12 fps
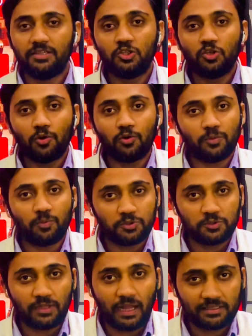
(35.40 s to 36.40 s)
দ্বিতীয় কোনো
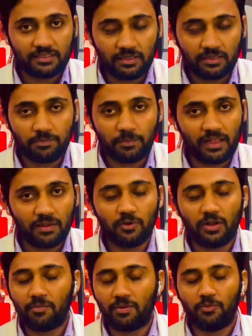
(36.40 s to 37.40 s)
প্রশ্ন থাকতে পারে
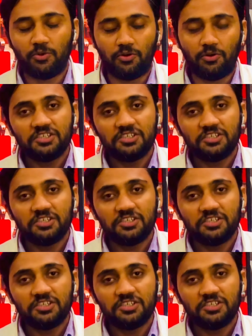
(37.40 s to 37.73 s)
বলে আমার মনে হয়